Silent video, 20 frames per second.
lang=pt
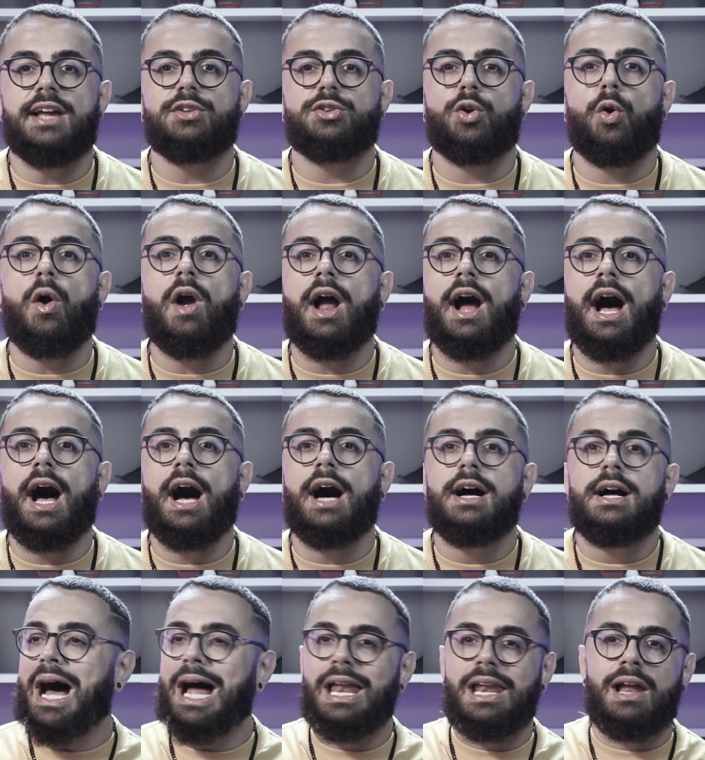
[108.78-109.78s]
ter que trocar
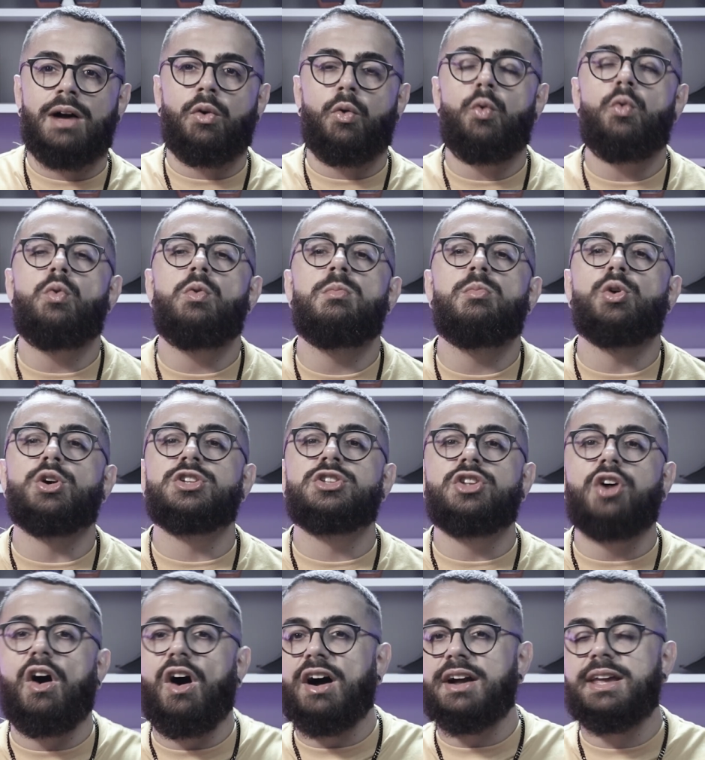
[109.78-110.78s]
bala com o
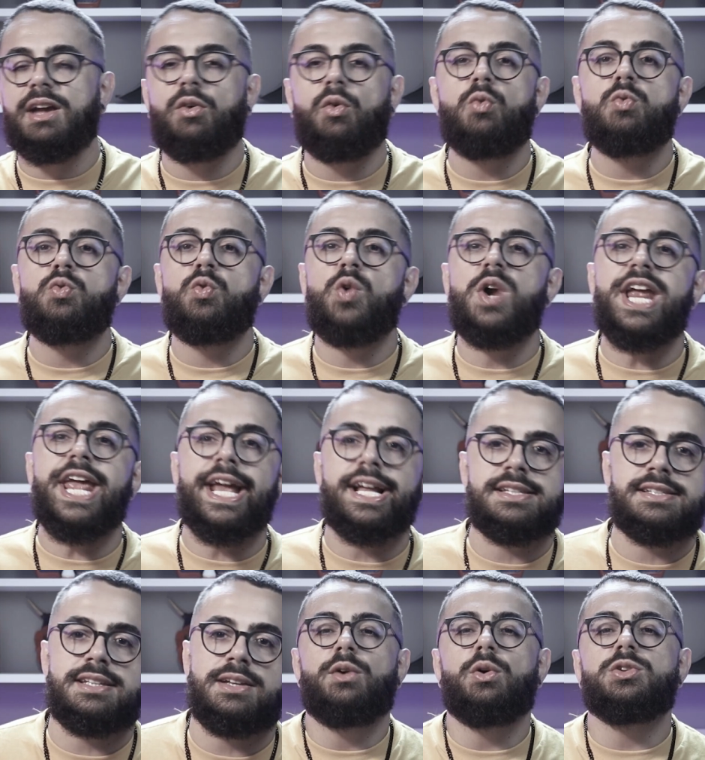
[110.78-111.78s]
Mortog, com o
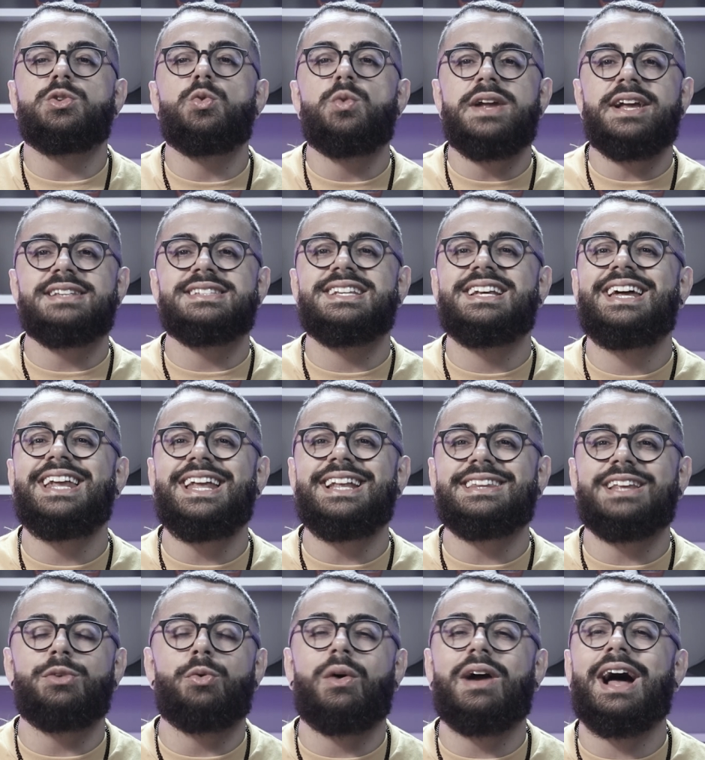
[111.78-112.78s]
Riggs, enquanto o Riggs
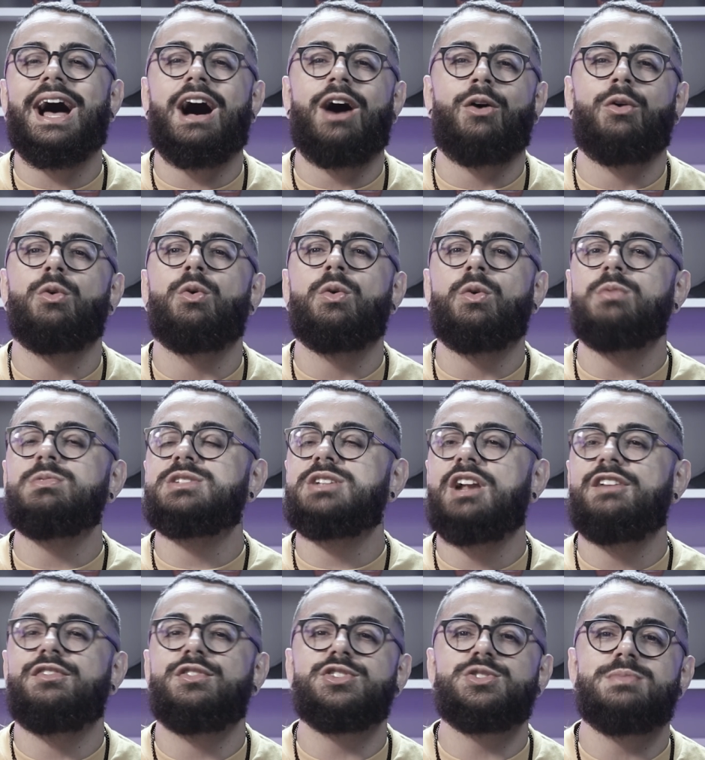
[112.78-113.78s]
grita no carro como se
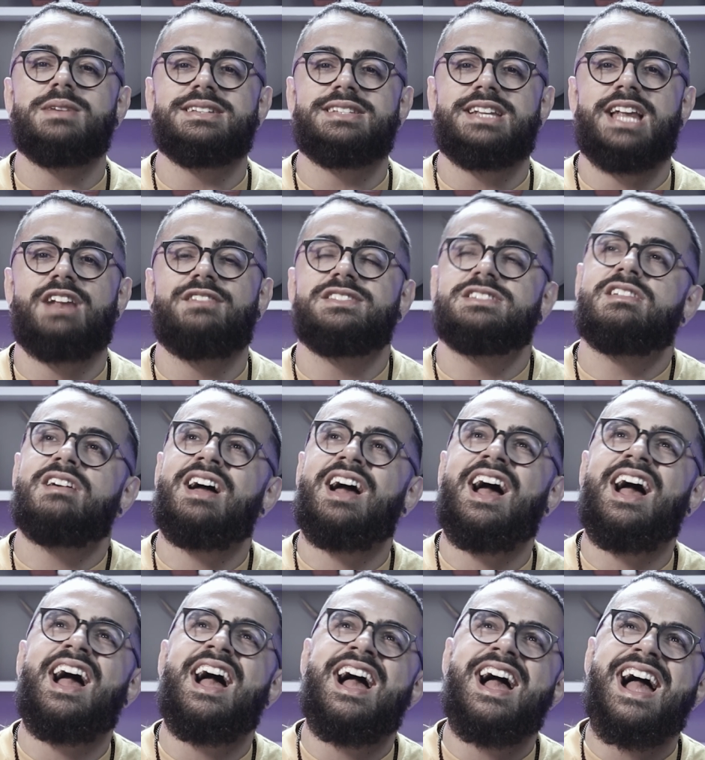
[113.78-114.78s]
ele fosse uma sirene fazendo...
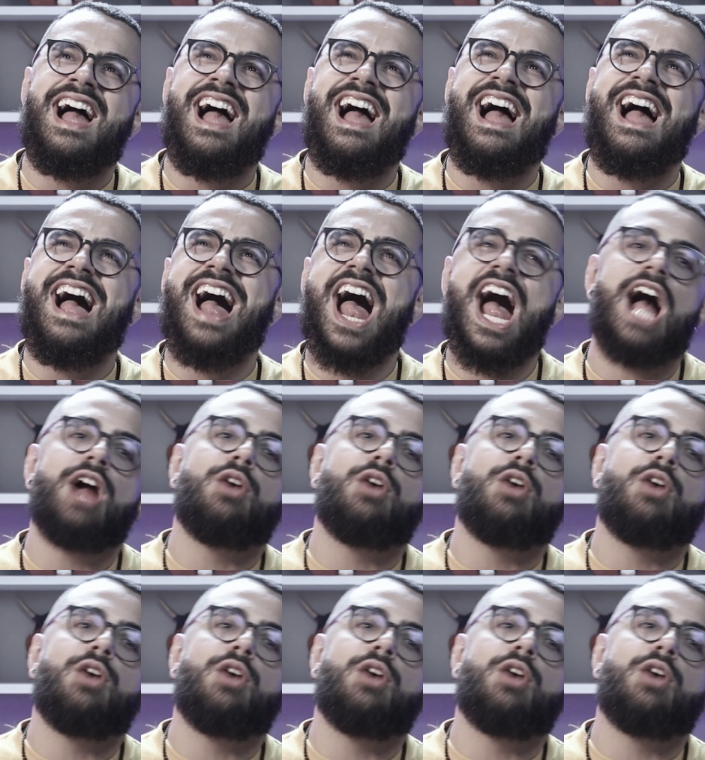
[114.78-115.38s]
Aaah!